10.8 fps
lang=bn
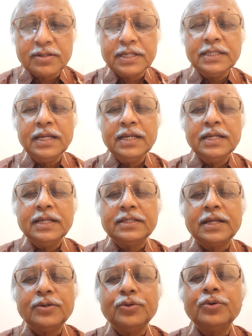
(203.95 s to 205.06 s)
অর্থাৎ
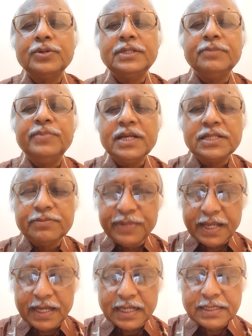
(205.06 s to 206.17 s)
তার রোগটি বেশ
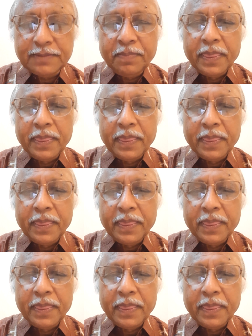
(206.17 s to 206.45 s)
বেড়ে গেছে